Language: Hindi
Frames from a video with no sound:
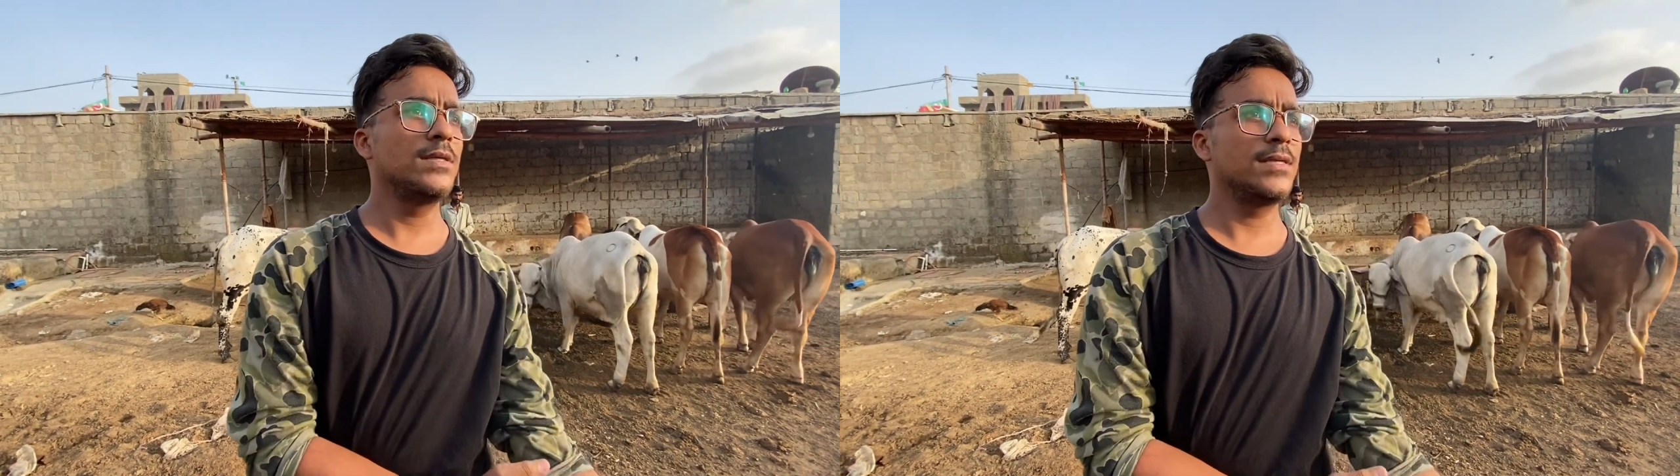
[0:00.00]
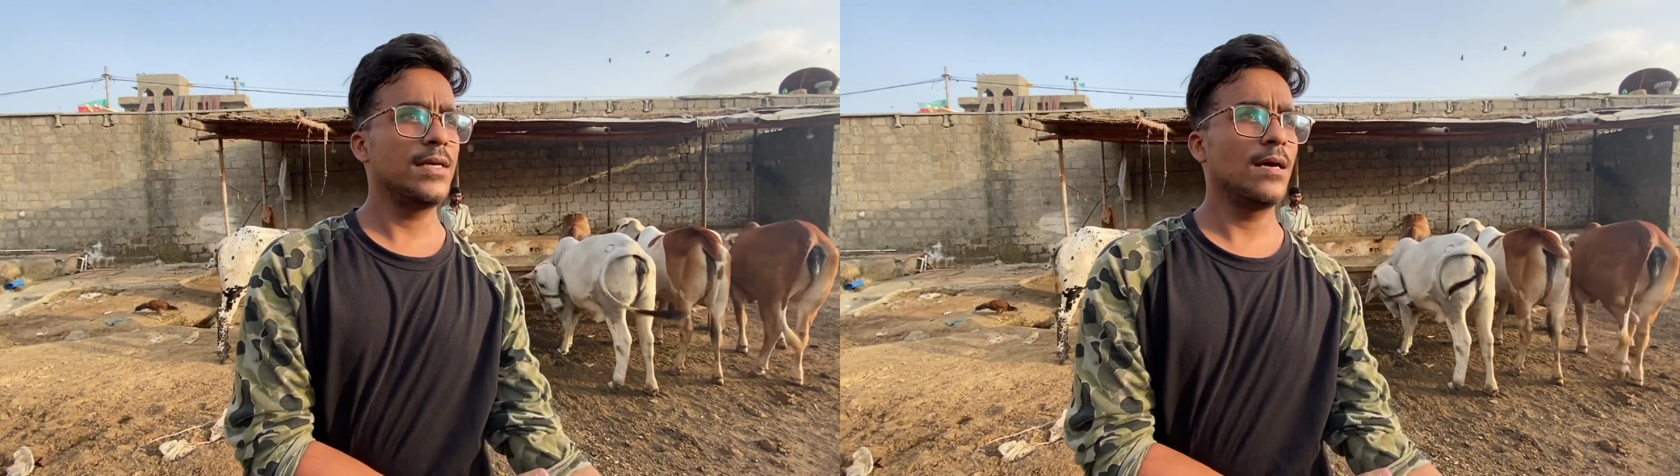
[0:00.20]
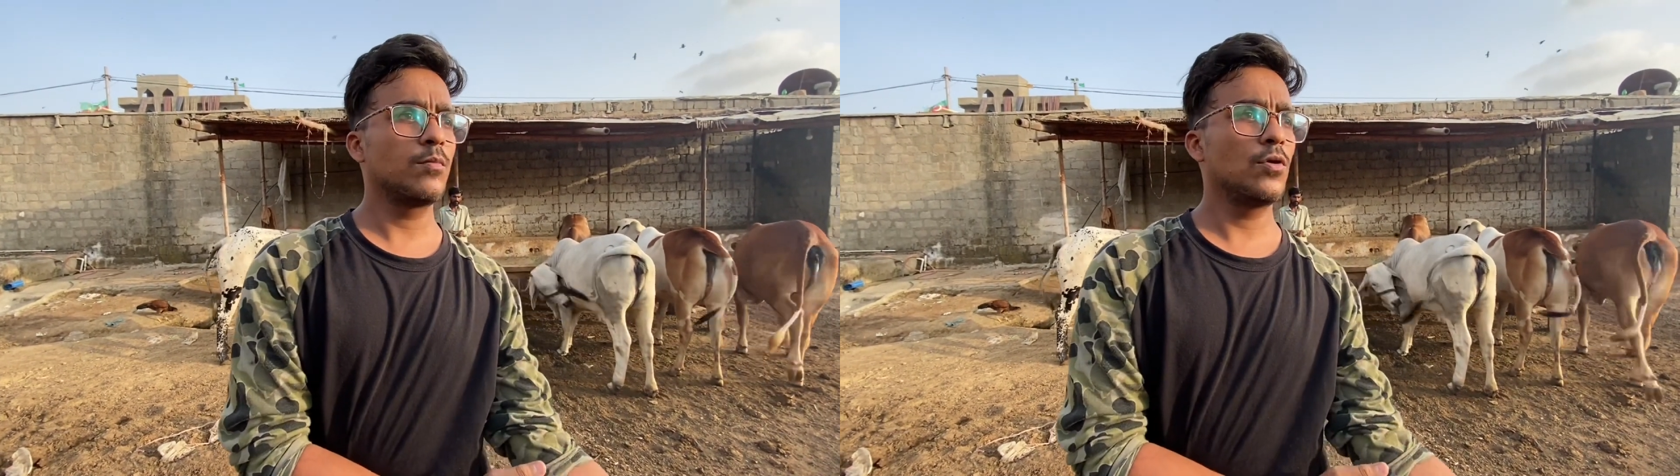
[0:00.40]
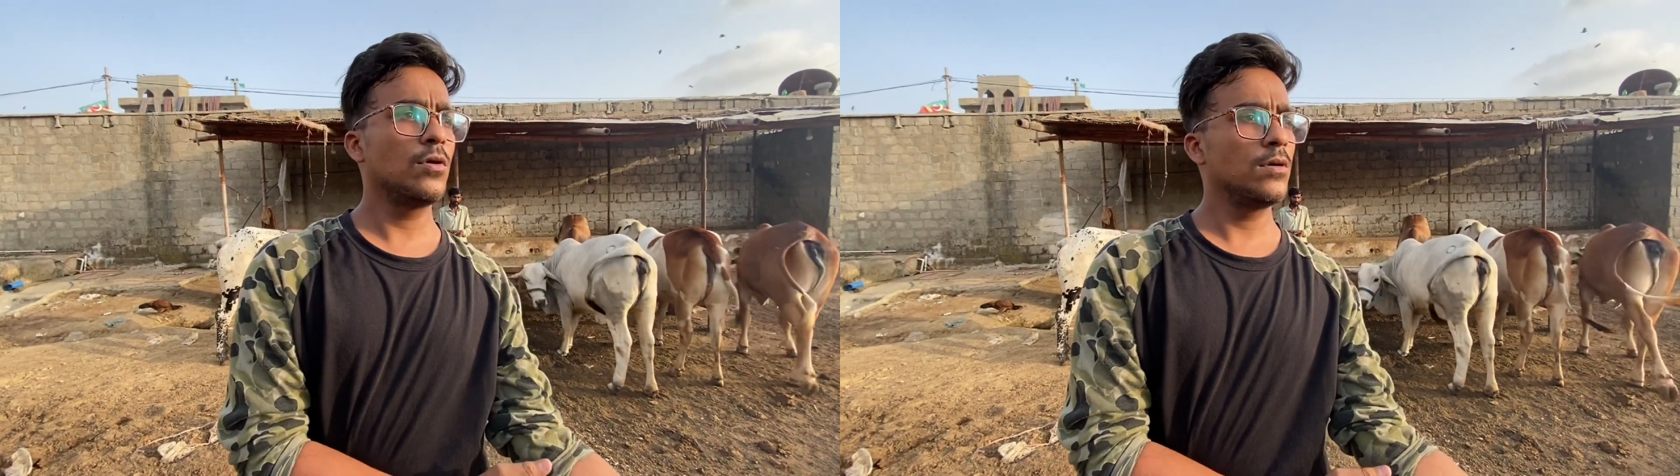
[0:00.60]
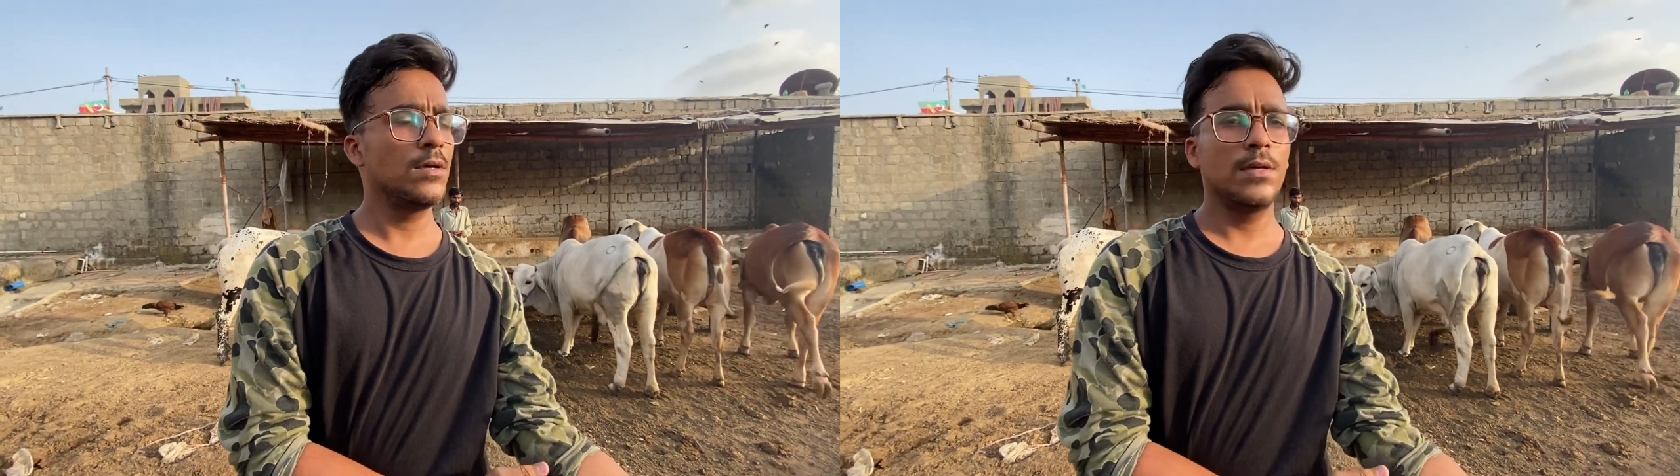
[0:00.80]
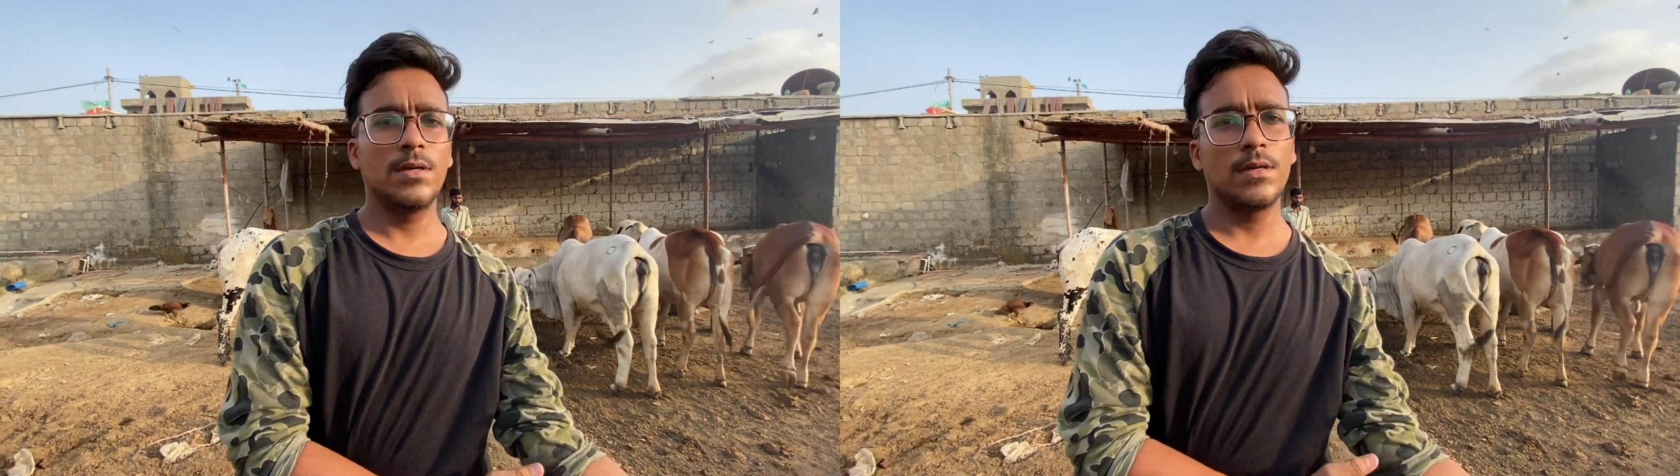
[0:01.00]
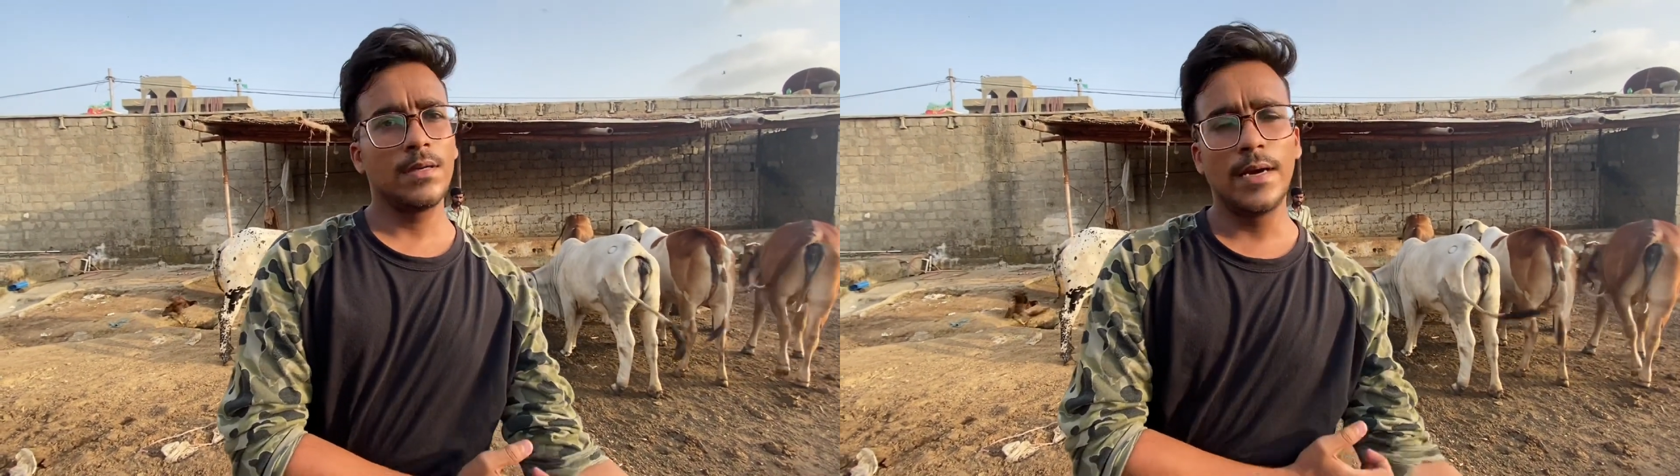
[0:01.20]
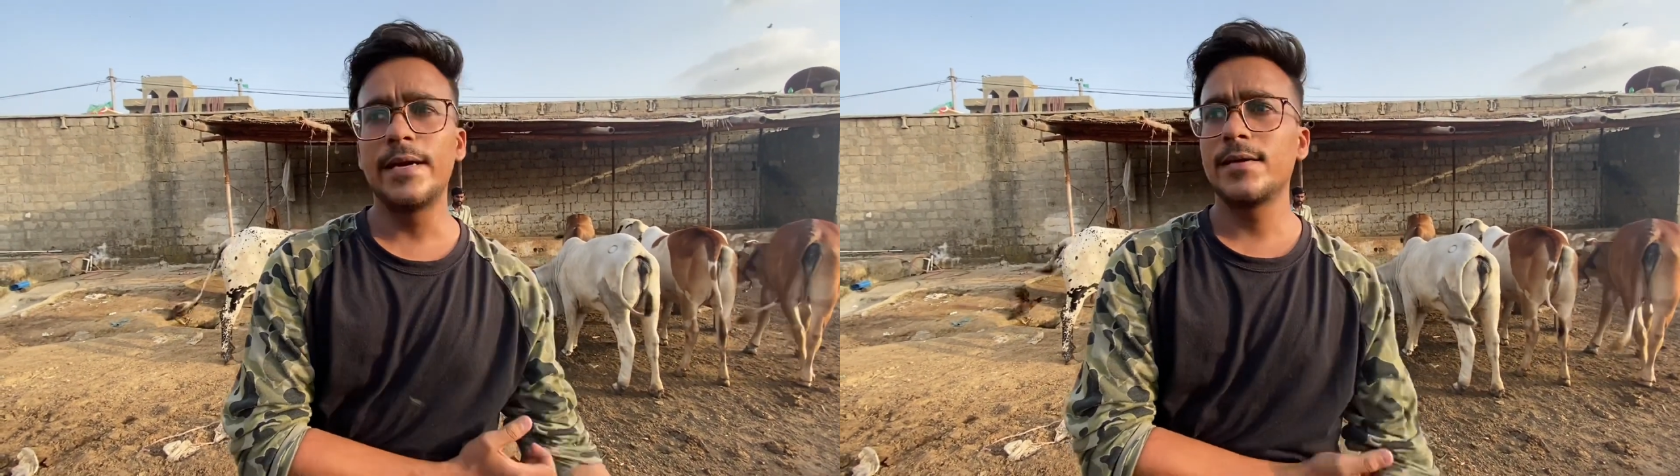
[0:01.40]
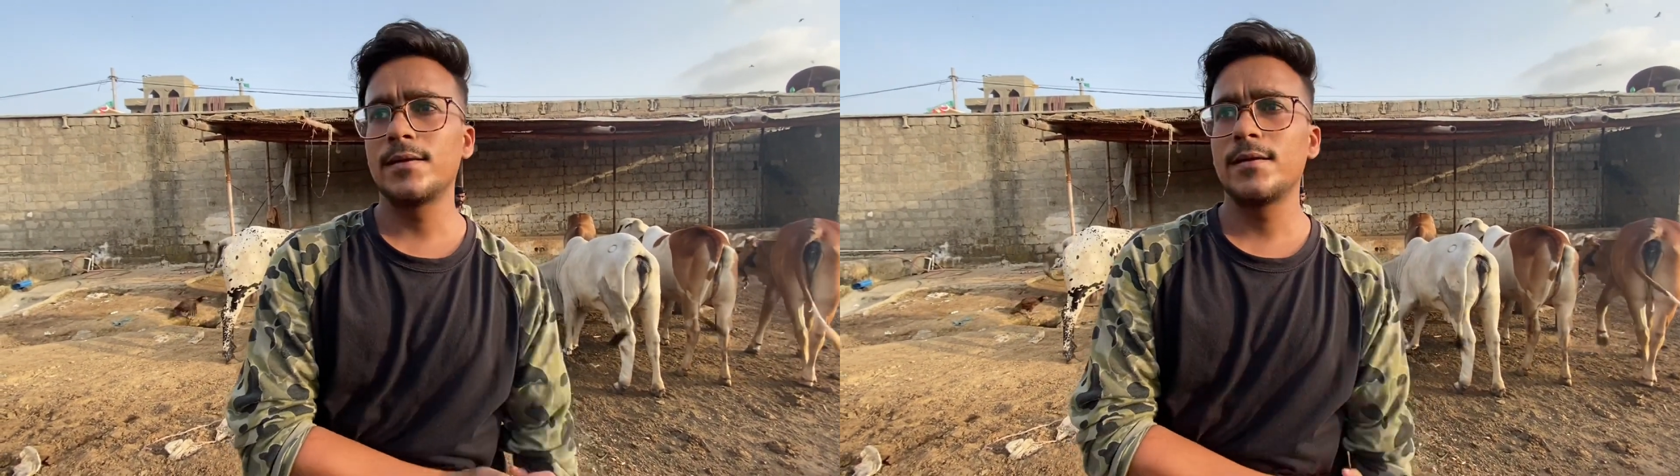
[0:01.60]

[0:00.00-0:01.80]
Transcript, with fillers: इसलिए आपको गाइड करते